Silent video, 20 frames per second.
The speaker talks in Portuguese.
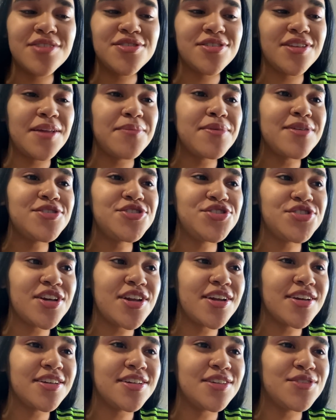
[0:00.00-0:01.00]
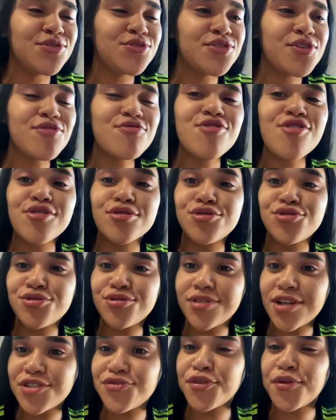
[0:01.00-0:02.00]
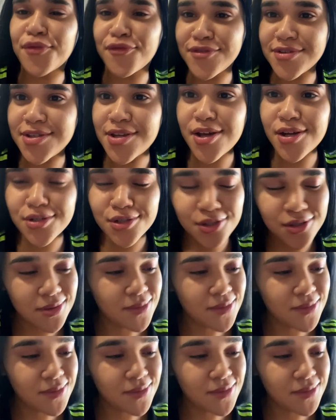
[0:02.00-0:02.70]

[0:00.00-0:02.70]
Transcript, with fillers: Só tem besteira aqui. Tudo que eu gosto. Tá falou com vocês?